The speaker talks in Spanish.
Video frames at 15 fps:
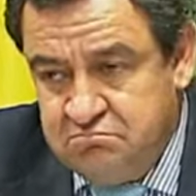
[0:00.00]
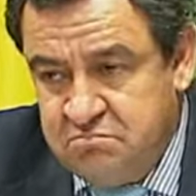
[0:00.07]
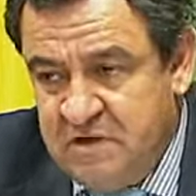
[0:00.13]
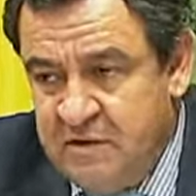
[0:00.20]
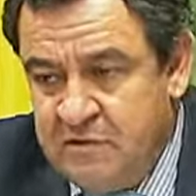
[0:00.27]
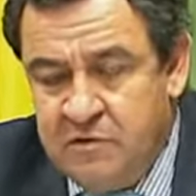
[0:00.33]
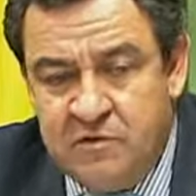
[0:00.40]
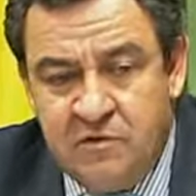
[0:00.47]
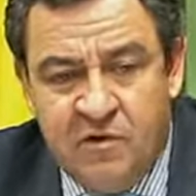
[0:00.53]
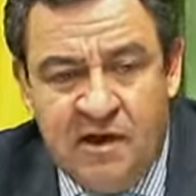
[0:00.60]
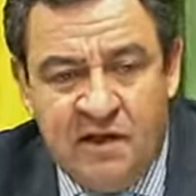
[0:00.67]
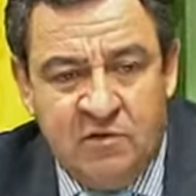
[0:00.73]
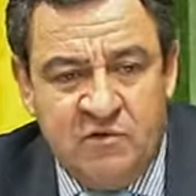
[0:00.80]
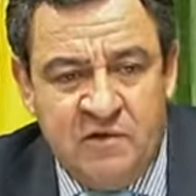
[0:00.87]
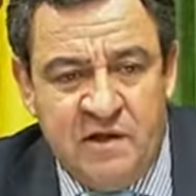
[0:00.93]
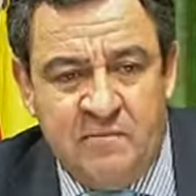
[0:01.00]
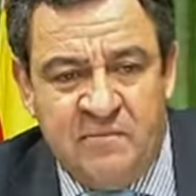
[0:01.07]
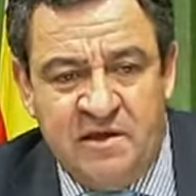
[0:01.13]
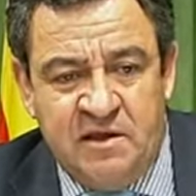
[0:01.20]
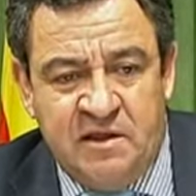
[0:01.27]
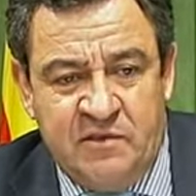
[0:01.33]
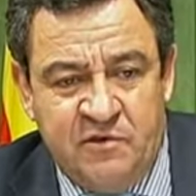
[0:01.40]
a excepción algo de la
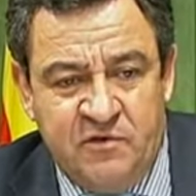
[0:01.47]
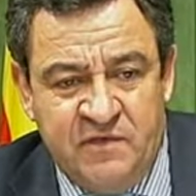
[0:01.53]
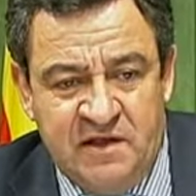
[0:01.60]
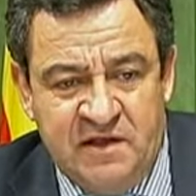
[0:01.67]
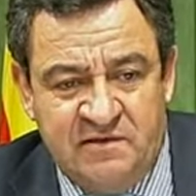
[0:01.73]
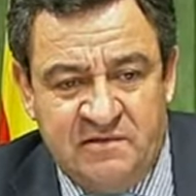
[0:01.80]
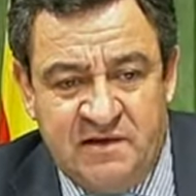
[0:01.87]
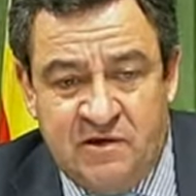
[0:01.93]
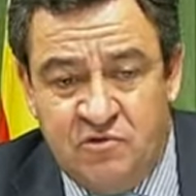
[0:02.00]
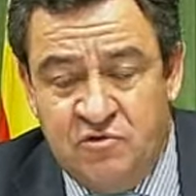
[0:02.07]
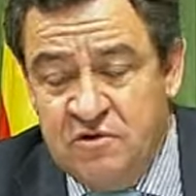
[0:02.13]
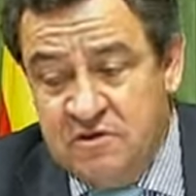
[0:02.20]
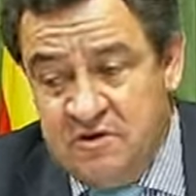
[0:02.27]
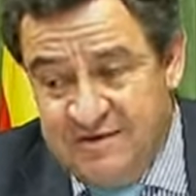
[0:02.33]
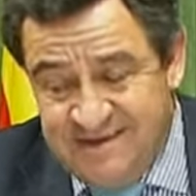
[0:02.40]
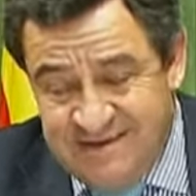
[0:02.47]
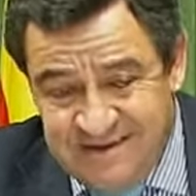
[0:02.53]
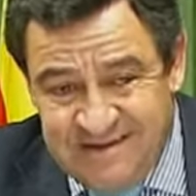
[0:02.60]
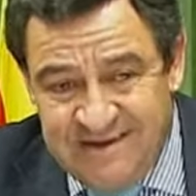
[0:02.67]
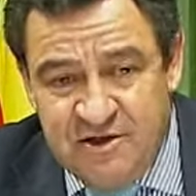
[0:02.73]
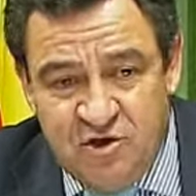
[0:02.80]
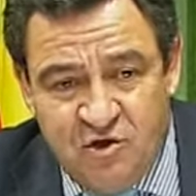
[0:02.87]
administración del Estado, que
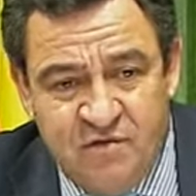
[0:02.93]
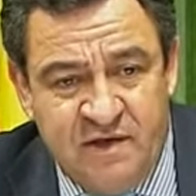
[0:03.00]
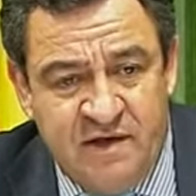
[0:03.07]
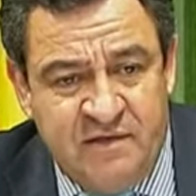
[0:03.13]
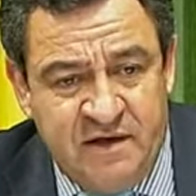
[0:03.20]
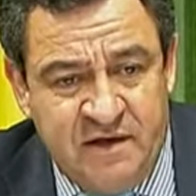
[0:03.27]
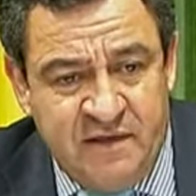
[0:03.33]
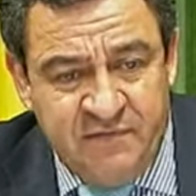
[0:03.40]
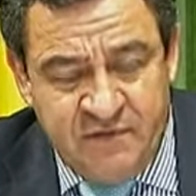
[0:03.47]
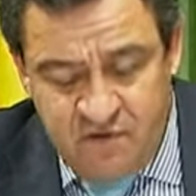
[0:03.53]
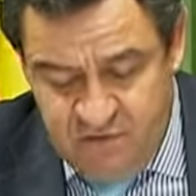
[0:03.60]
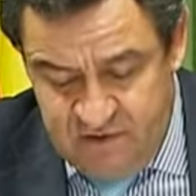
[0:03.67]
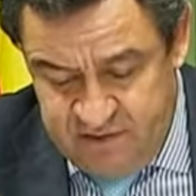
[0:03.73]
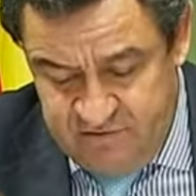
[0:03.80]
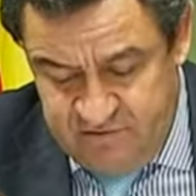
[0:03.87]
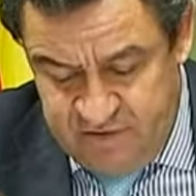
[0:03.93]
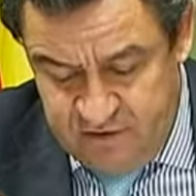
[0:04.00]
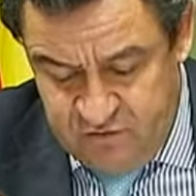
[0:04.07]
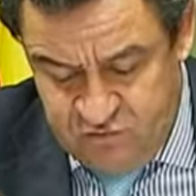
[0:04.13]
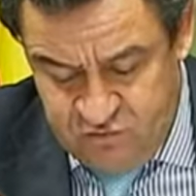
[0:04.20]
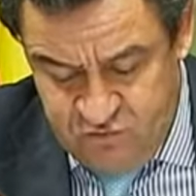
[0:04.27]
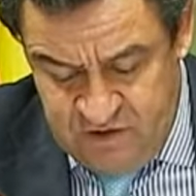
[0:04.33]
tiene obras de grandes obras de
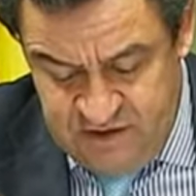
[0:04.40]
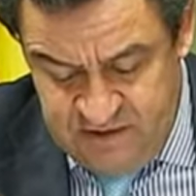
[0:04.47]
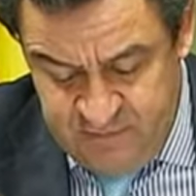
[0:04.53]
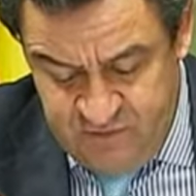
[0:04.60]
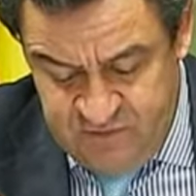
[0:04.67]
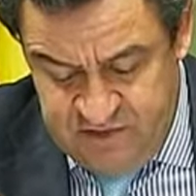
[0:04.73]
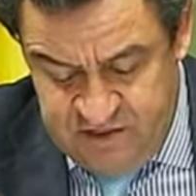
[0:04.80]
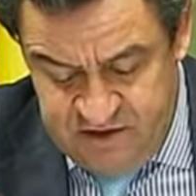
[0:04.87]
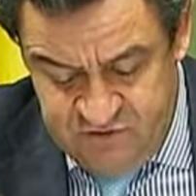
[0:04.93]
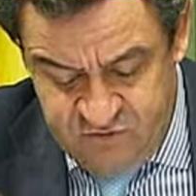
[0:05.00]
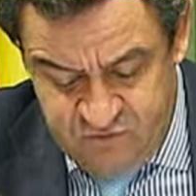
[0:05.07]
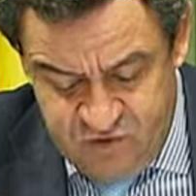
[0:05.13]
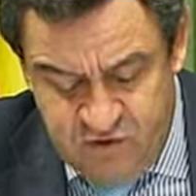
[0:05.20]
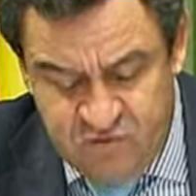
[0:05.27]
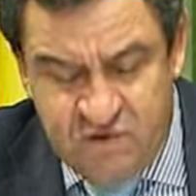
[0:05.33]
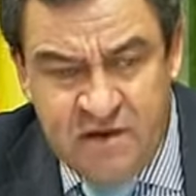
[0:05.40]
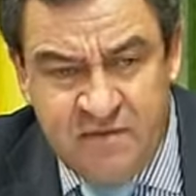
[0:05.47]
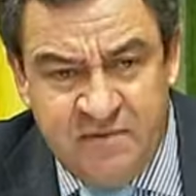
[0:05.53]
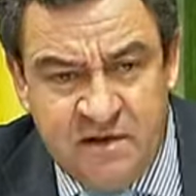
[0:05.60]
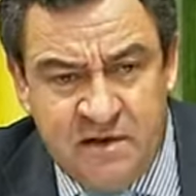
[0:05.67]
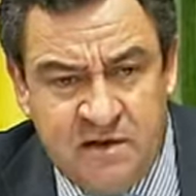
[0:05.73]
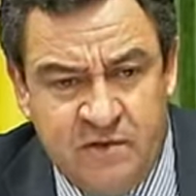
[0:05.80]
infraestructura en la provincia, somos la única
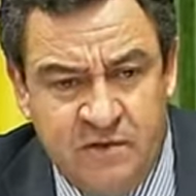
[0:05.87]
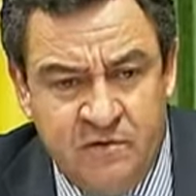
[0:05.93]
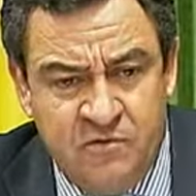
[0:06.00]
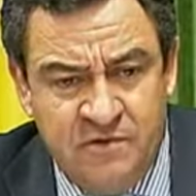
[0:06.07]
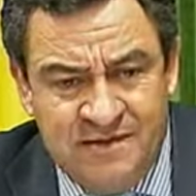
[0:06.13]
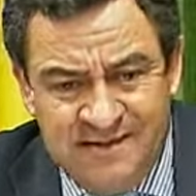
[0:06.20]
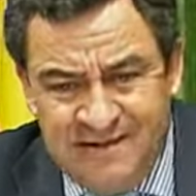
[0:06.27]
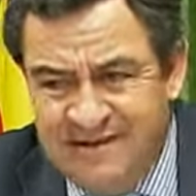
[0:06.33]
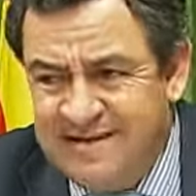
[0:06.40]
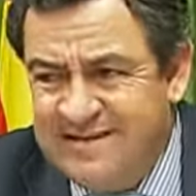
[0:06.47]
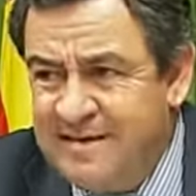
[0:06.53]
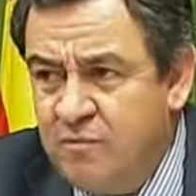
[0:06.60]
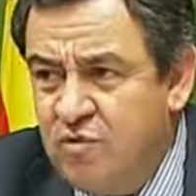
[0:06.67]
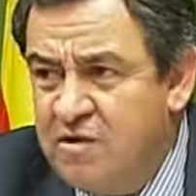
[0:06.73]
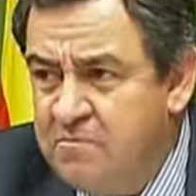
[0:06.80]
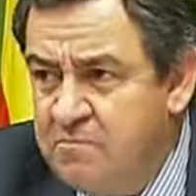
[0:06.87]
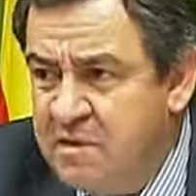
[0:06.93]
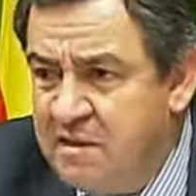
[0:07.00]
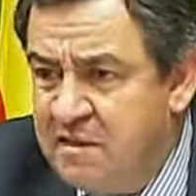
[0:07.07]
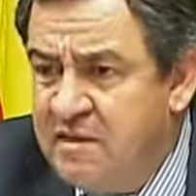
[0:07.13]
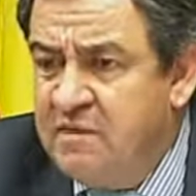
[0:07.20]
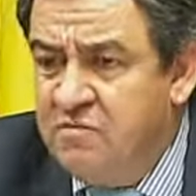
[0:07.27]
administración que estamos
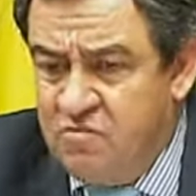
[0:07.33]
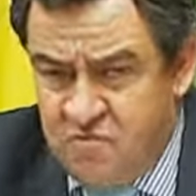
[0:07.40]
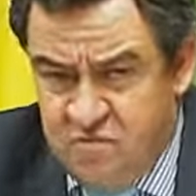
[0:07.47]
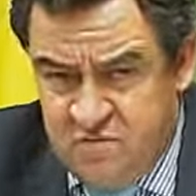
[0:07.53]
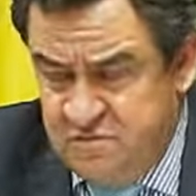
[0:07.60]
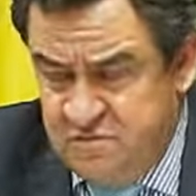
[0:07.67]
invirtiendo.